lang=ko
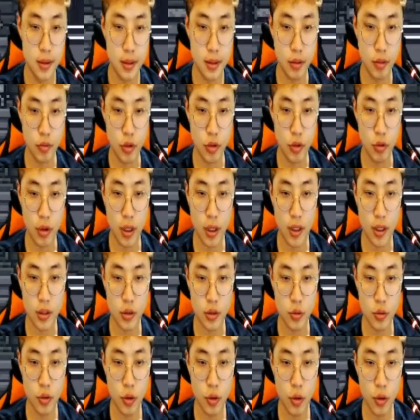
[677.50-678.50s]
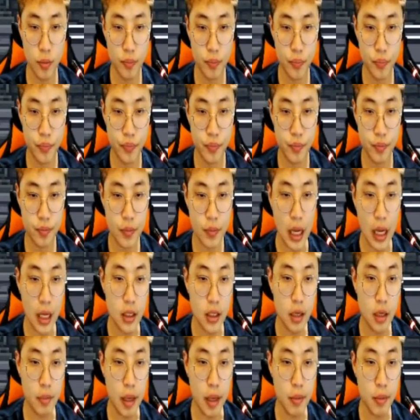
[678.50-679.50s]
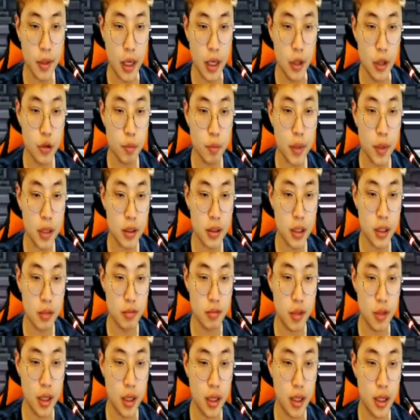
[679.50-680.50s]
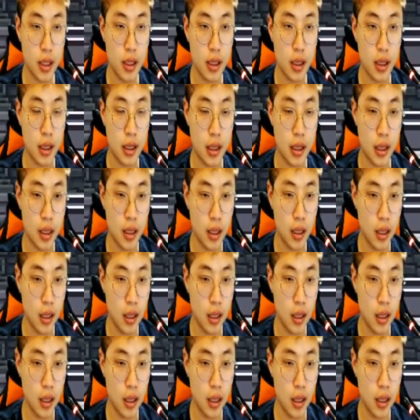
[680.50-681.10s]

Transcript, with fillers: 자, 위로 와가지고 아 이게 맵이 계속 바뀌나 보네